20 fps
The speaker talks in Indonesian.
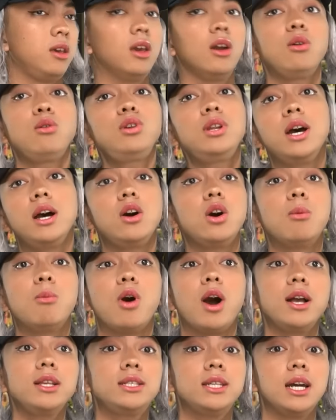Ya udah,
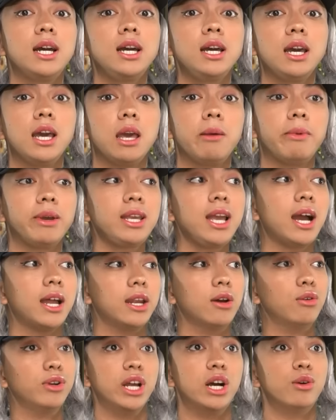ngomong aja. Emangnya
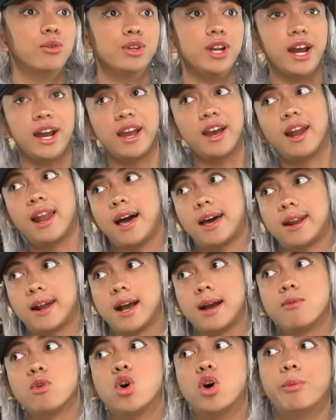ada undang-undang yang ngelarang
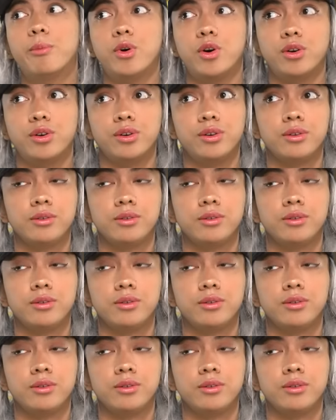kamu ngomong?